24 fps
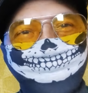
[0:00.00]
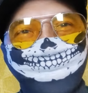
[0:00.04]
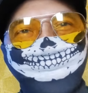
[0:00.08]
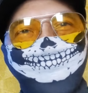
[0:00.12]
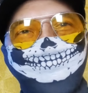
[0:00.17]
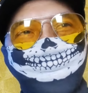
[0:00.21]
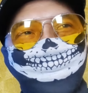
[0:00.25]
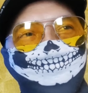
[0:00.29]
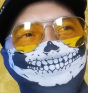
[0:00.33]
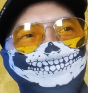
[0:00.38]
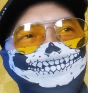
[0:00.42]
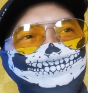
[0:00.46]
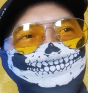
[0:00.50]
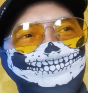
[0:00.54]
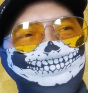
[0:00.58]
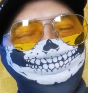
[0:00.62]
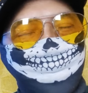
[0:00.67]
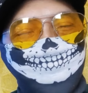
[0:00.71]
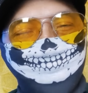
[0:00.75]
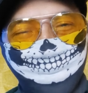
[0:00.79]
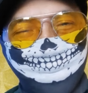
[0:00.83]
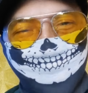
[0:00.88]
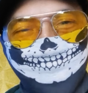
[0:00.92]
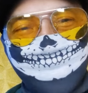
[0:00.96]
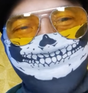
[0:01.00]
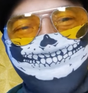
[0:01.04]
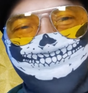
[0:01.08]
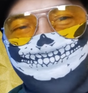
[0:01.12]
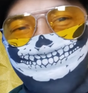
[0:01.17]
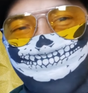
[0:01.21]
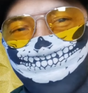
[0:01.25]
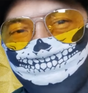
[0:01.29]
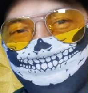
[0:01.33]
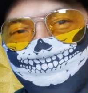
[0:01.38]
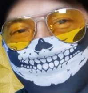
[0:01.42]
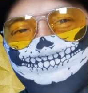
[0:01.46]
gitu ya malah dapat
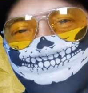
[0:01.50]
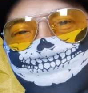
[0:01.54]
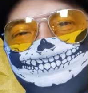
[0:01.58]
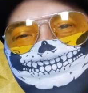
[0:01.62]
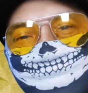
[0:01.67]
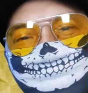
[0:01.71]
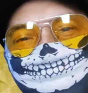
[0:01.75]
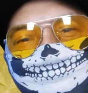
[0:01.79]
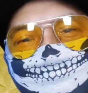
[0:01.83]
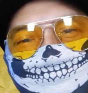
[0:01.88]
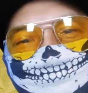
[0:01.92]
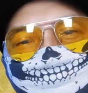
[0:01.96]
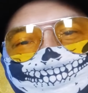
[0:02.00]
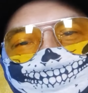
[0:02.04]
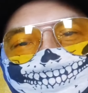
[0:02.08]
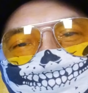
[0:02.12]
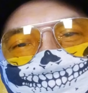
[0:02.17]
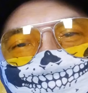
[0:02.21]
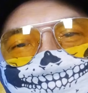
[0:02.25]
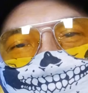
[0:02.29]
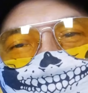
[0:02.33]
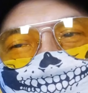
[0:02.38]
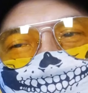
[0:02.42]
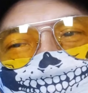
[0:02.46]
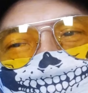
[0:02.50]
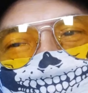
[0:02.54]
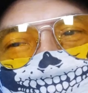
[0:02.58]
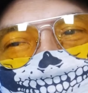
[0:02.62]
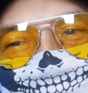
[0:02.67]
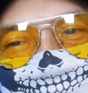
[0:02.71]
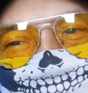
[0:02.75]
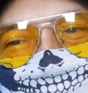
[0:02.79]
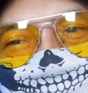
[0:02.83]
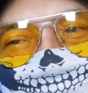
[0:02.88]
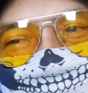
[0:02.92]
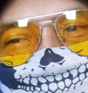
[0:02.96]
pahitnya doang gitu ya
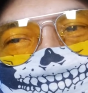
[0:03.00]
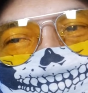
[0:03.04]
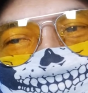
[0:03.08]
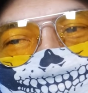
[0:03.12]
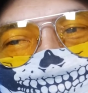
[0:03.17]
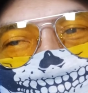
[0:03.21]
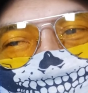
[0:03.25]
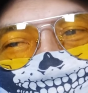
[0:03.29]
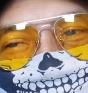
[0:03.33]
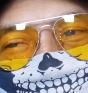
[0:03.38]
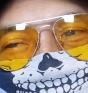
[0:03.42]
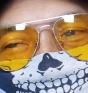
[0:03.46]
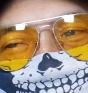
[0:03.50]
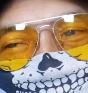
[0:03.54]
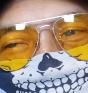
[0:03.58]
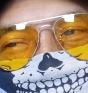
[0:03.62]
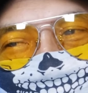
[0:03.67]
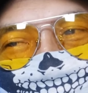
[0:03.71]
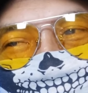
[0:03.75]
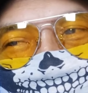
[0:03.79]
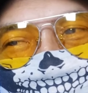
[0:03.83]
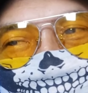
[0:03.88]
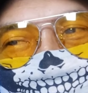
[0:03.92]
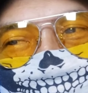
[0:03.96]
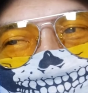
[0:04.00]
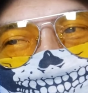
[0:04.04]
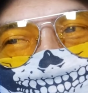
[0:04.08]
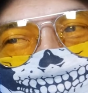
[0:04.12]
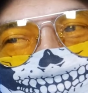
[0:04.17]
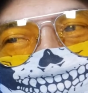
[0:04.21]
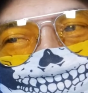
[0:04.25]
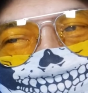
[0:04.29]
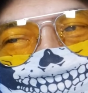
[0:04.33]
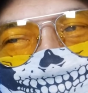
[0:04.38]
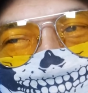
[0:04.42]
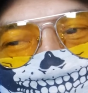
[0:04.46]
ya kadang-kadang
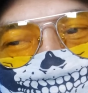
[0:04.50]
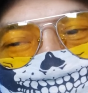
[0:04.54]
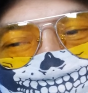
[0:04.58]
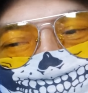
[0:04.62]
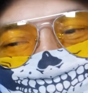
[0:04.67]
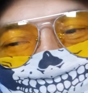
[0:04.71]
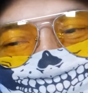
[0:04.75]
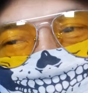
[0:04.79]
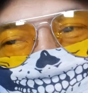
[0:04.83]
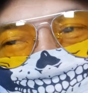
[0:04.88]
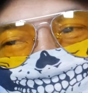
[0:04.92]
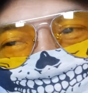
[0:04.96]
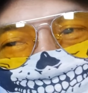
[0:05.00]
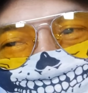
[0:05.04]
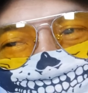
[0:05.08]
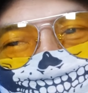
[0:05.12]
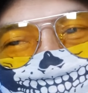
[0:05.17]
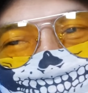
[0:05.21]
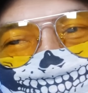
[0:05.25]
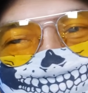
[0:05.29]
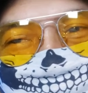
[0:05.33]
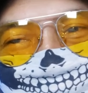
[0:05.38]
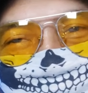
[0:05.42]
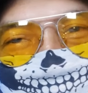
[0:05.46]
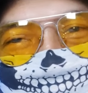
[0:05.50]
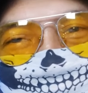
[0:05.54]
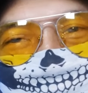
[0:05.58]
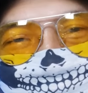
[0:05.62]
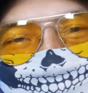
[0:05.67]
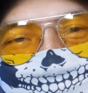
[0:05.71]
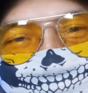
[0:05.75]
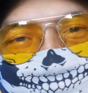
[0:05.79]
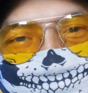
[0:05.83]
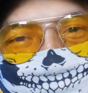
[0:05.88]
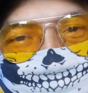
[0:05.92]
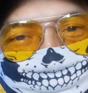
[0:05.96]
kalau WA Yusmasu juga
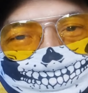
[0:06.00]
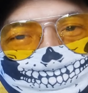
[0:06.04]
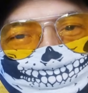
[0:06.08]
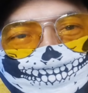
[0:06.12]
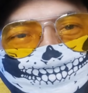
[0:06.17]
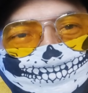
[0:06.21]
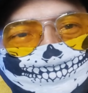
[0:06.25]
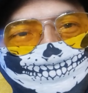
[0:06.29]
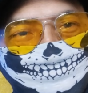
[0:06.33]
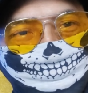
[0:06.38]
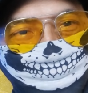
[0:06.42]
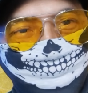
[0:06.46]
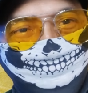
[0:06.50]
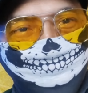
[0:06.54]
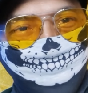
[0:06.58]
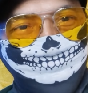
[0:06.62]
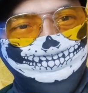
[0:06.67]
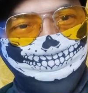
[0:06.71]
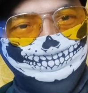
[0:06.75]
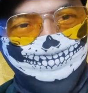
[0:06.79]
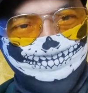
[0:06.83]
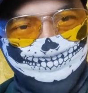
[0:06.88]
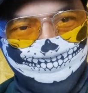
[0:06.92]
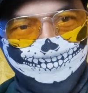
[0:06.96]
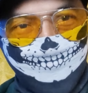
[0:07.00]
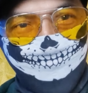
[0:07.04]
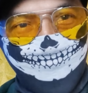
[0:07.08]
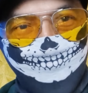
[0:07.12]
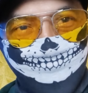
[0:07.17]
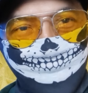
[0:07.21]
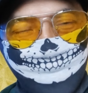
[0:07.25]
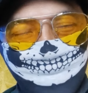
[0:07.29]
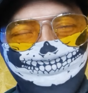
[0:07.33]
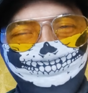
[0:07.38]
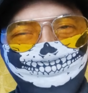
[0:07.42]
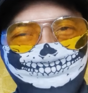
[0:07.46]
mungkin kalau mungkin dapat
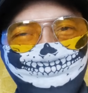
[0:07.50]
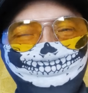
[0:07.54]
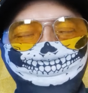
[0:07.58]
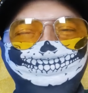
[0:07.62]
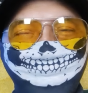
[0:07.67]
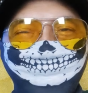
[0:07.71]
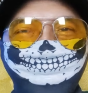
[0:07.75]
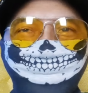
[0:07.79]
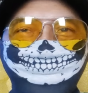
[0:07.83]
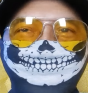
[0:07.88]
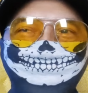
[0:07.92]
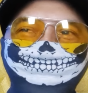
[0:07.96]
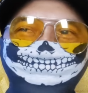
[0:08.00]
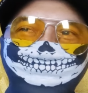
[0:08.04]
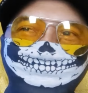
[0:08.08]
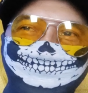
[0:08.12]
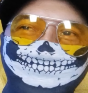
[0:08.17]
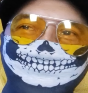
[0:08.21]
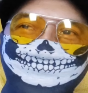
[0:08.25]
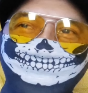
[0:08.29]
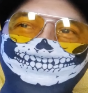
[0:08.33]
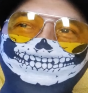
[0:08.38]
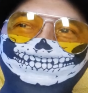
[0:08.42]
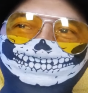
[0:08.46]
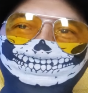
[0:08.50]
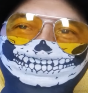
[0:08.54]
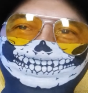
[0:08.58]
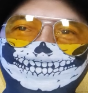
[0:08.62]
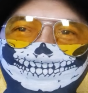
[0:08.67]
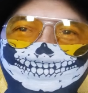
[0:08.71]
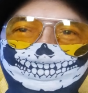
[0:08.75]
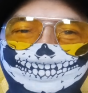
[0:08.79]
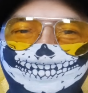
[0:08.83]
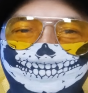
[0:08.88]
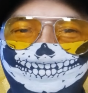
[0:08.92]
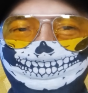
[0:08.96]
bentakan ya teman-teman atau datang ke
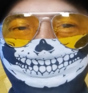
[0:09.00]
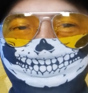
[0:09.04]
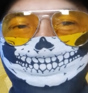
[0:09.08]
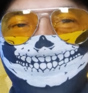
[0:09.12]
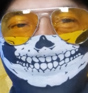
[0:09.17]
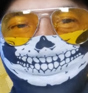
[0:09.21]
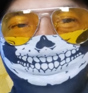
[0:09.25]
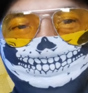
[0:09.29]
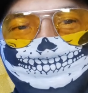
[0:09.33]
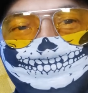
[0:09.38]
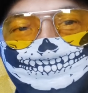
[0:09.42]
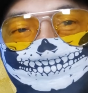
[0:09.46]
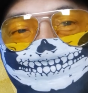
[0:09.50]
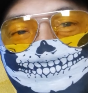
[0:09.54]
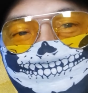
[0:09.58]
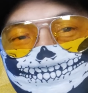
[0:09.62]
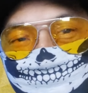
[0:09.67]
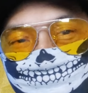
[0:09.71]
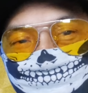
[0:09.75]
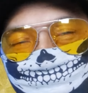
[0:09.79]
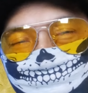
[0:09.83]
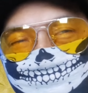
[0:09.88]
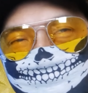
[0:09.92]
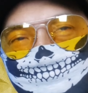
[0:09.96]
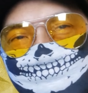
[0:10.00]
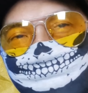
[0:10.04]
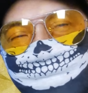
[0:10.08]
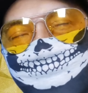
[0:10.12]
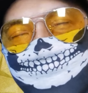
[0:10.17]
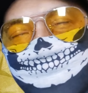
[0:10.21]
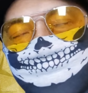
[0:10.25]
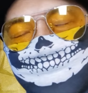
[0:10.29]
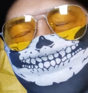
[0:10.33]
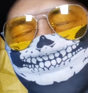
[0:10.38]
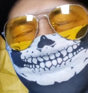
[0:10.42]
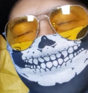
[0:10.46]
rumahnya malah dibentak-bentak dan itu ada
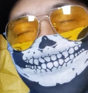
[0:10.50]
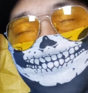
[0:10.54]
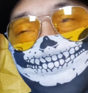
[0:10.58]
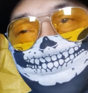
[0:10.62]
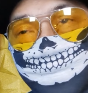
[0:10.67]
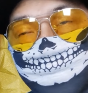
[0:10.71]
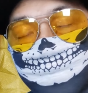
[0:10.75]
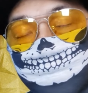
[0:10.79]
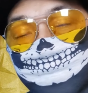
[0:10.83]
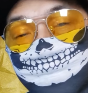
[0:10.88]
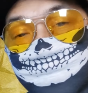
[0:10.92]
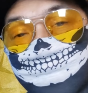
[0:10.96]
faktanya